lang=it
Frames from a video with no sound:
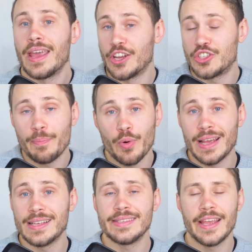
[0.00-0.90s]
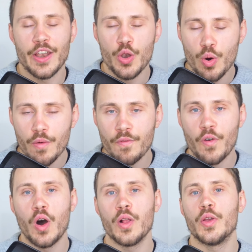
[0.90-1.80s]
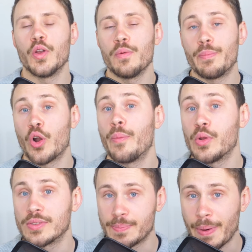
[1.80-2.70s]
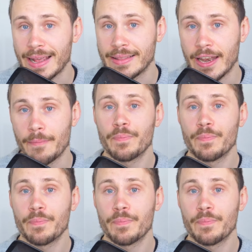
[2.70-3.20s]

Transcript: I giapponesi non vogliono proprio spendere.